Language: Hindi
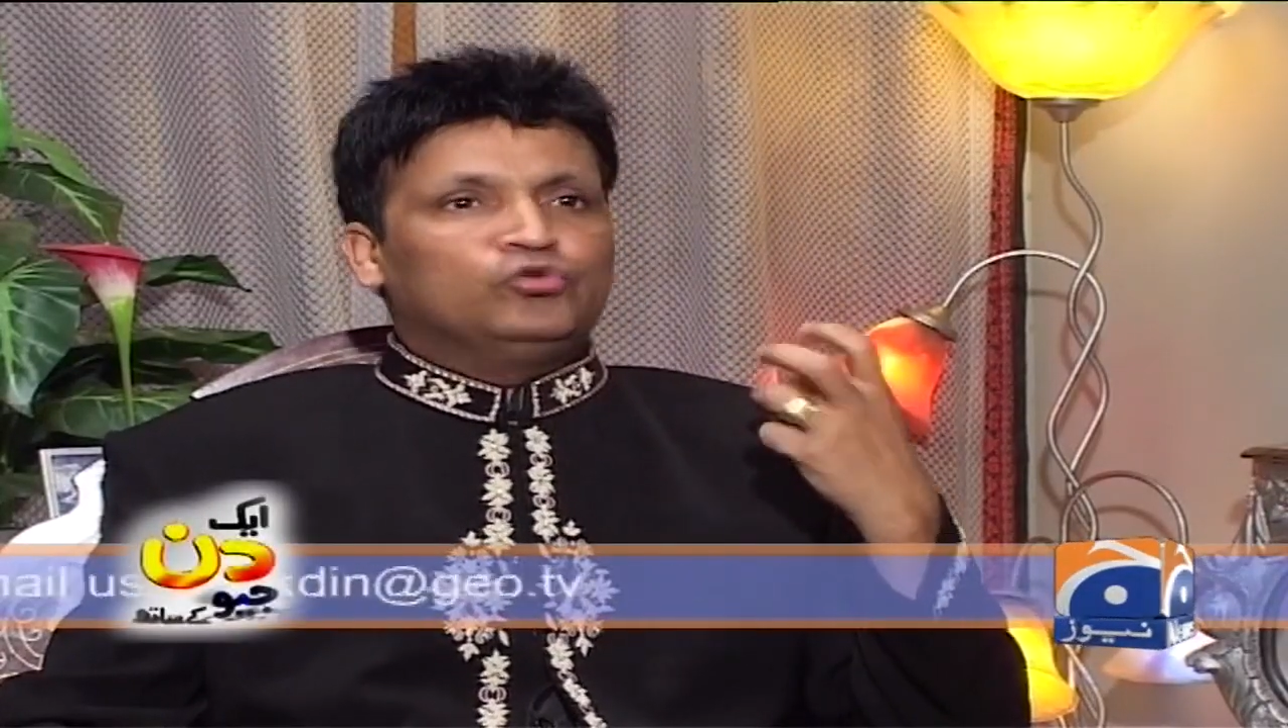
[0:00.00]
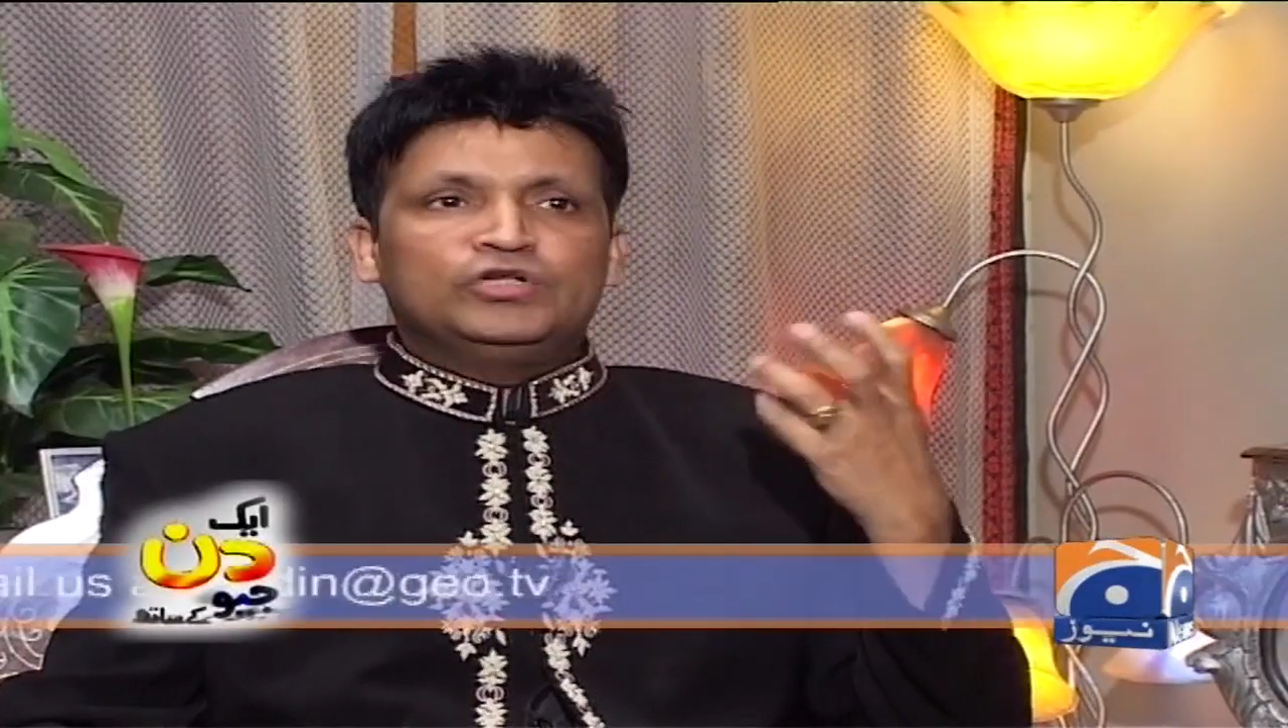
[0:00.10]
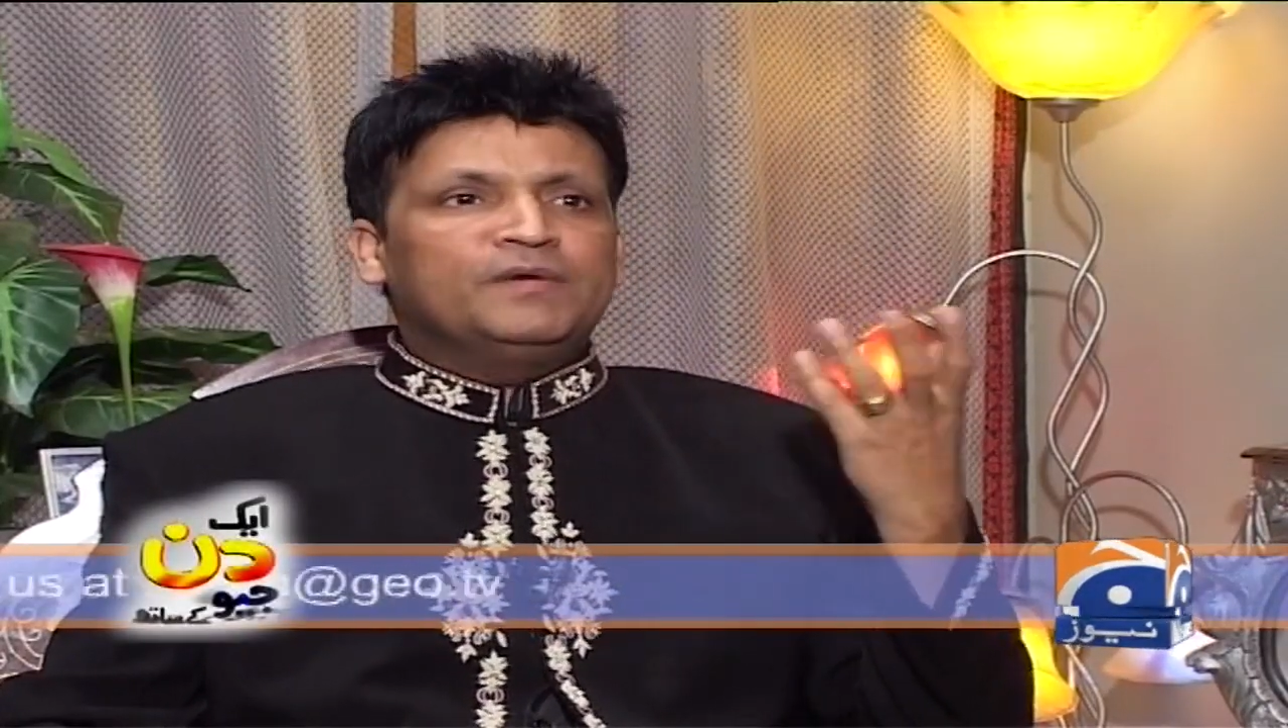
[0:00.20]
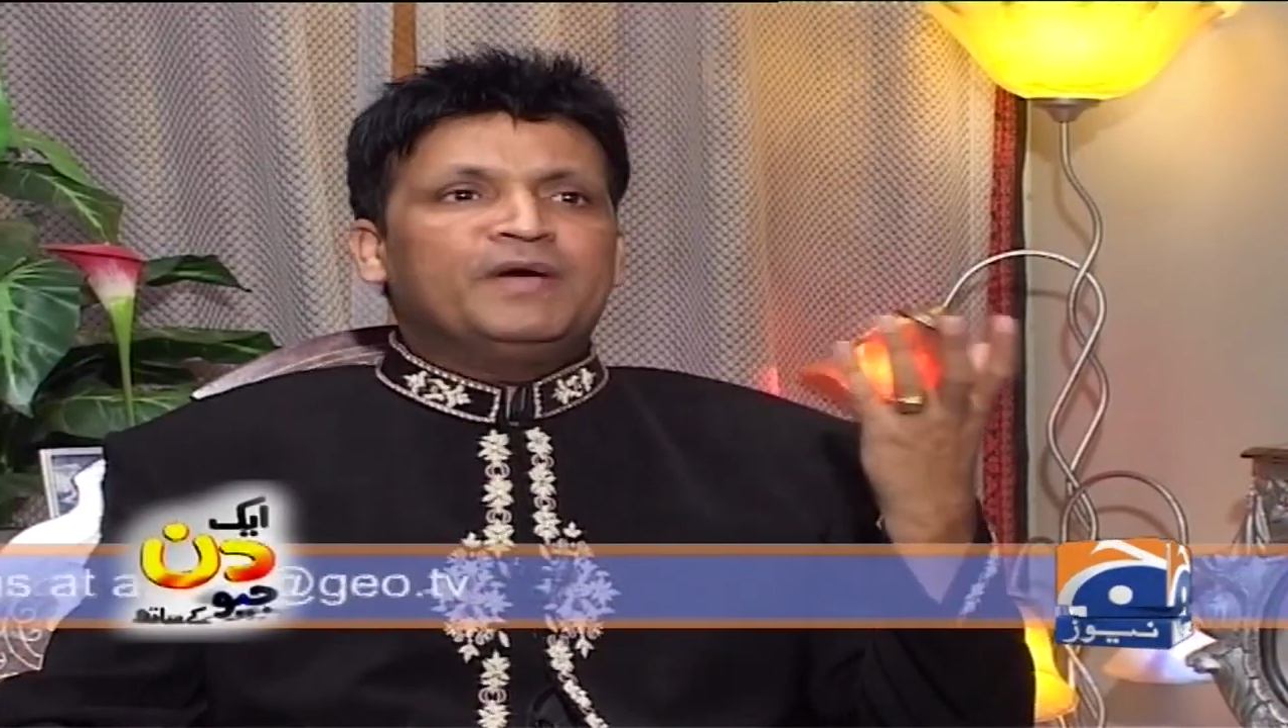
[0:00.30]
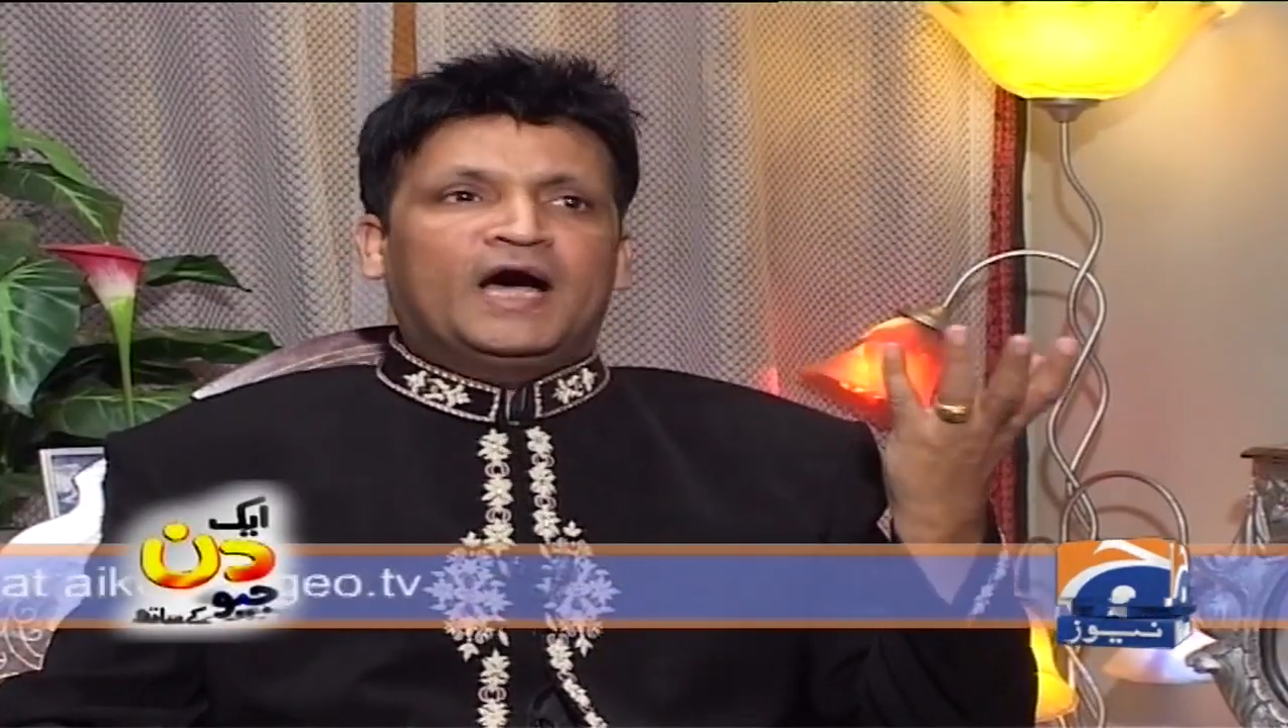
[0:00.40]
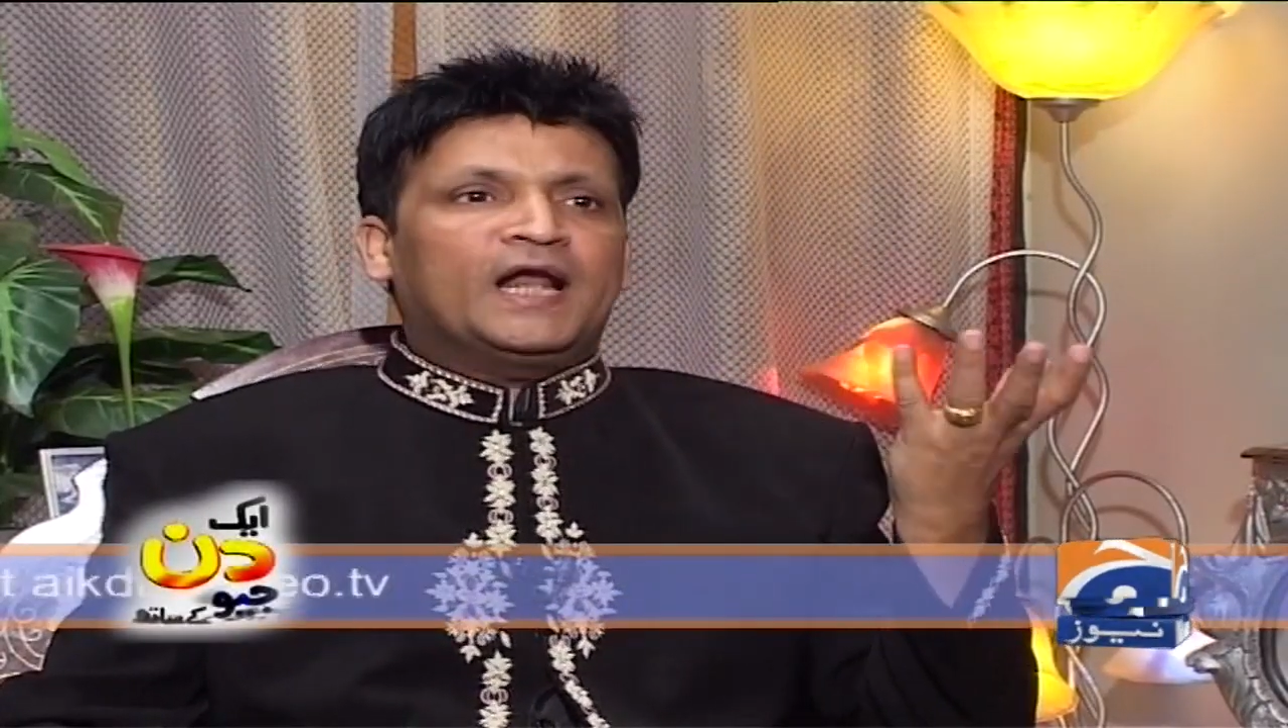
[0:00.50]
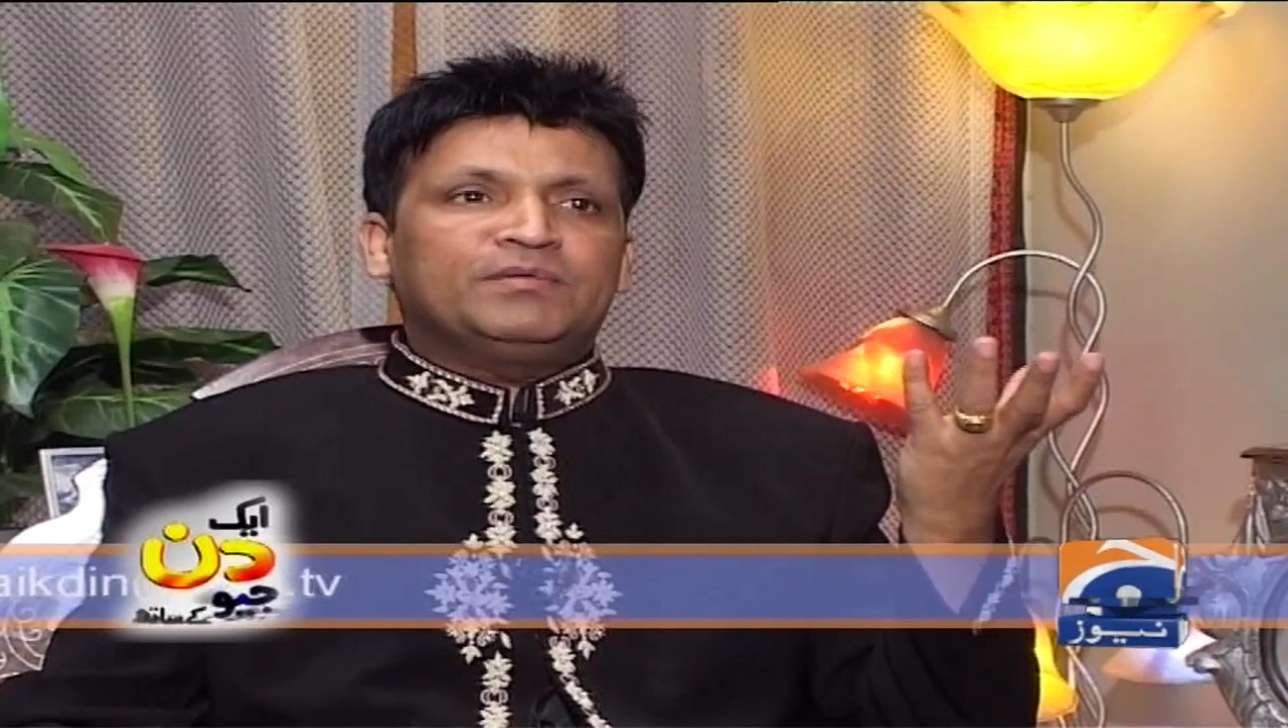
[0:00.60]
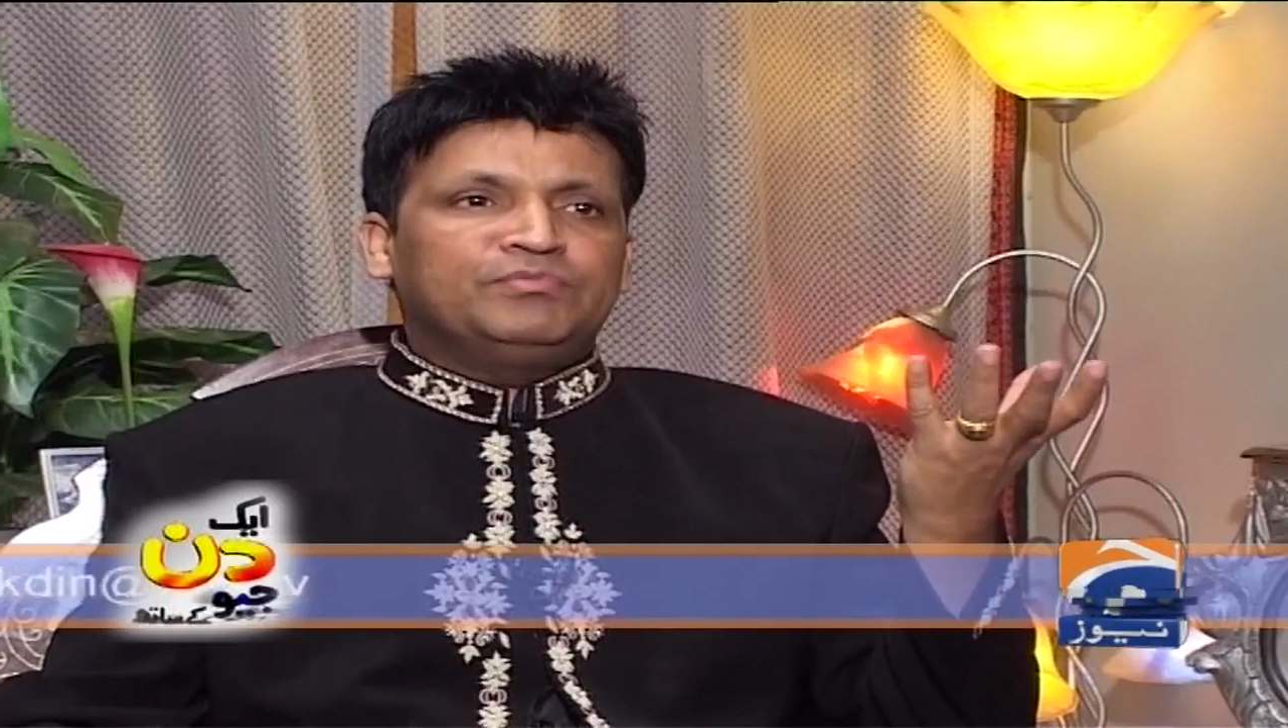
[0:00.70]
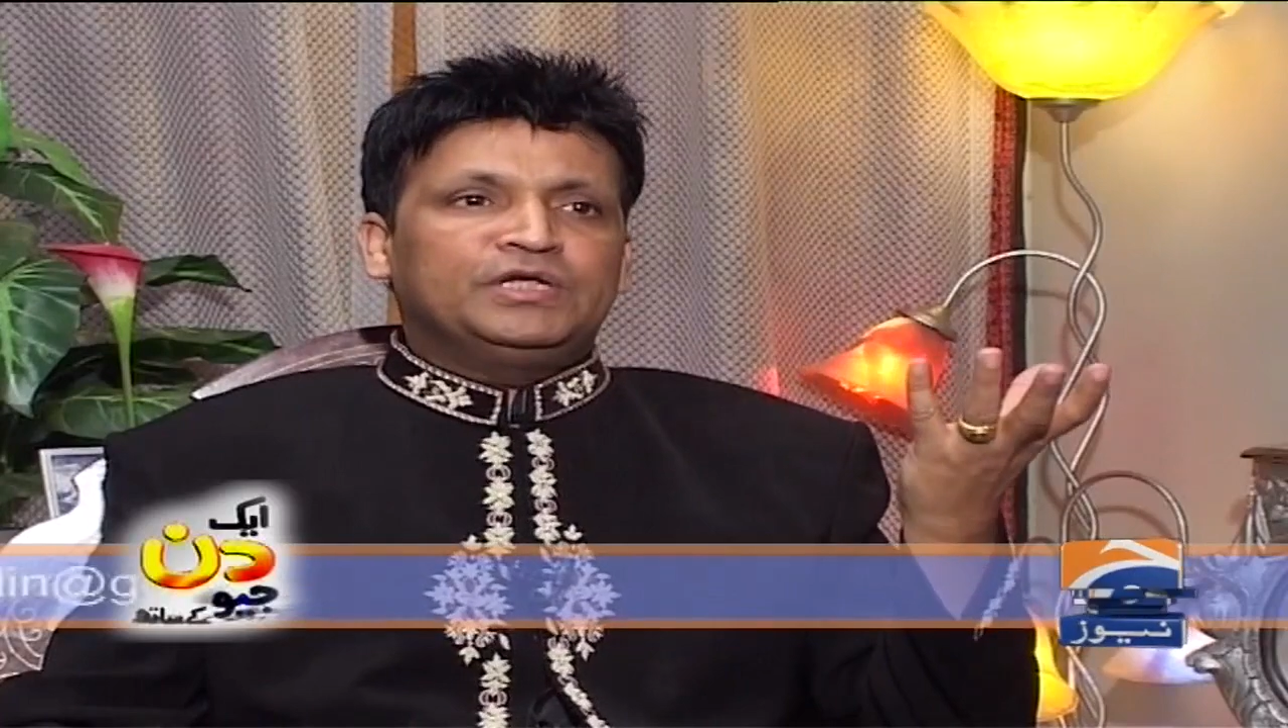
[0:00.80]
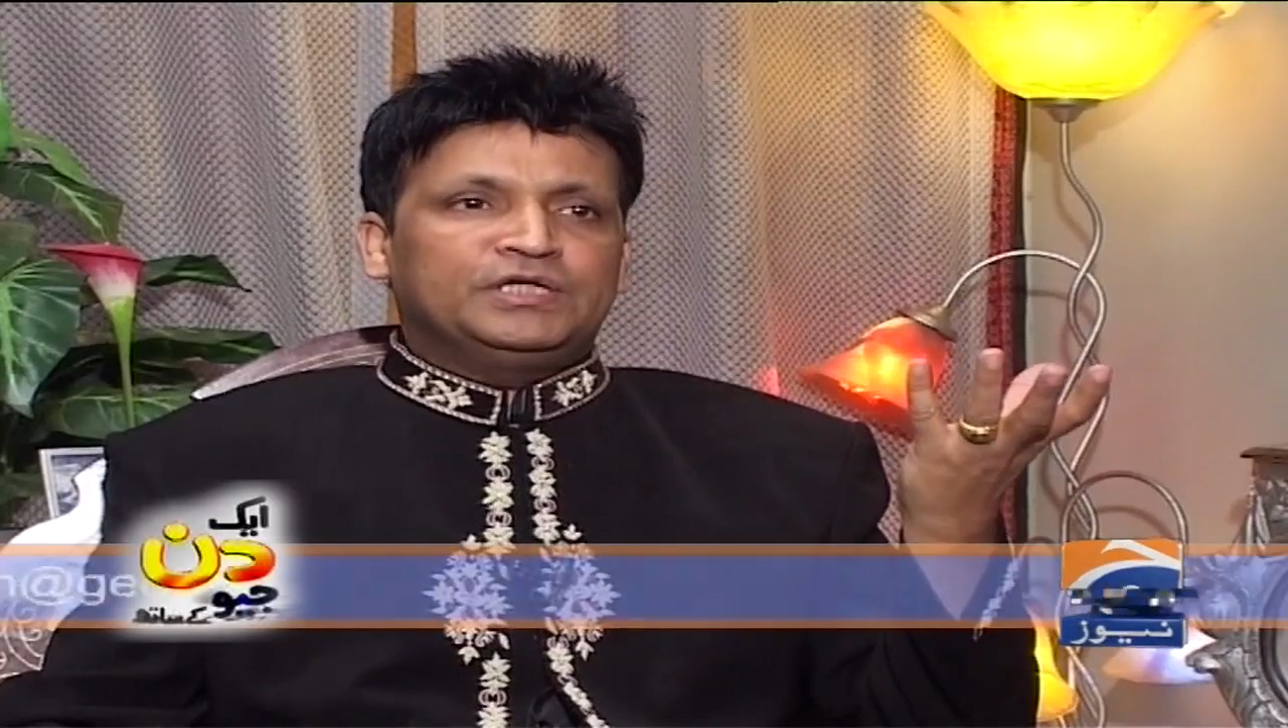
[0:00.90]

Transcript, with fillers: दुनिया में हर आदमी